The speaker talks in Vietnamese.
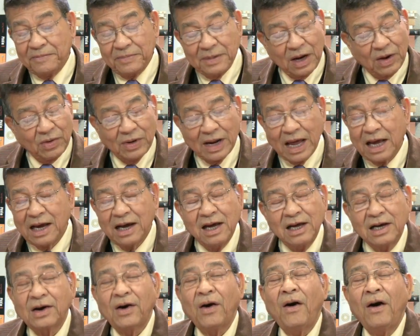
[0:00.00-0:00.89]
Điều này
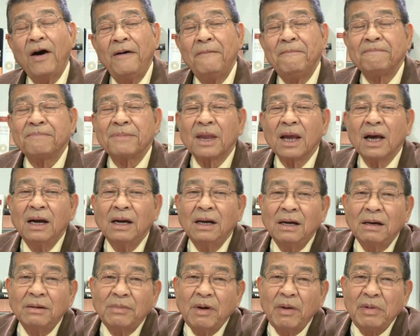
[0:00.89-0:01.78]
hơi khó.
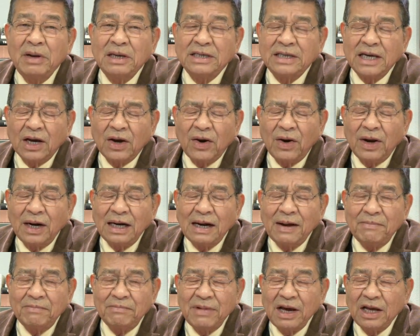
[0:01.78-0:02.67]
Bởi vì trẻ con
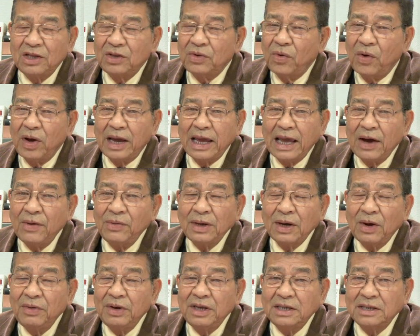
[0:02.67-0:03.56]
5 7 tuổi kéo
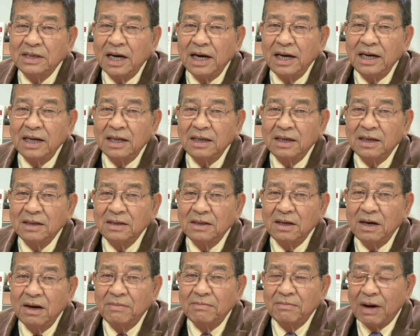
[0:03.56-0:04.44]
nhau đi chơi đã thường
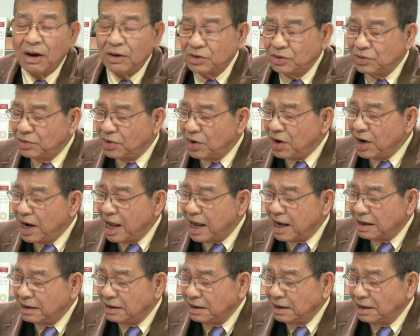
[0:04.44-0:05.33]
thường bảo chúng nó
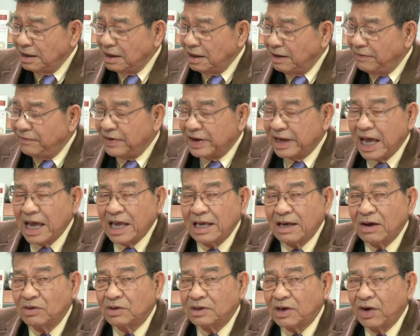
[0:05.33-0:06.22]
là phải cách
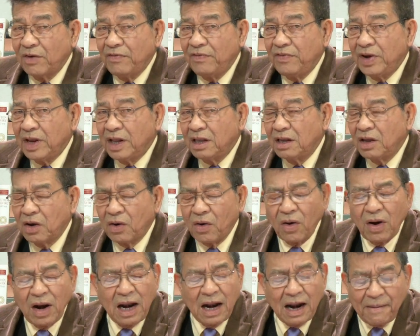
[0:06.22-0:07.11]
nhau 6 feet thì
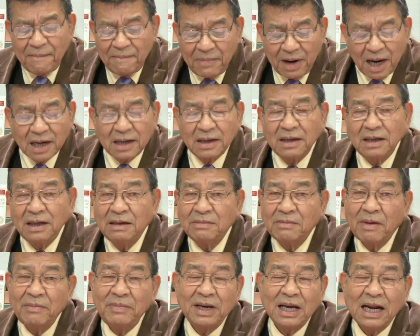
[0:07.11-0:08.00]
khó lắm lận,
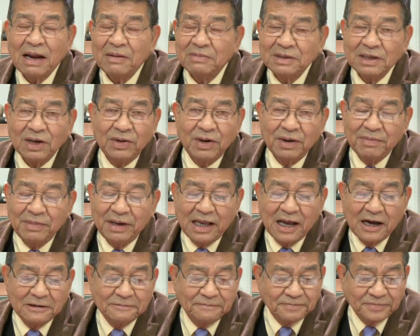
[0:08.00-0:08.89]
nhưng mà bây giờ làm sao được bây giờ?